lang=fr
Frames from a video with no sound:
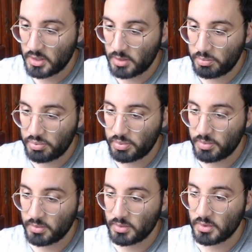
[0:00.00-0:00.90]
Hop.
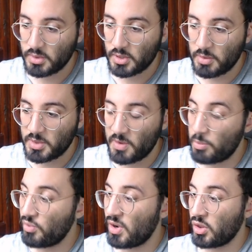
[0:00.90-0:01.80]
Comme ça, on va
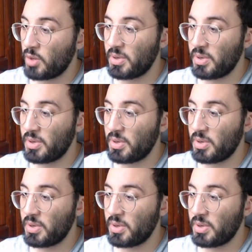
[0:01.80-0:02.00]
pouvoir drop la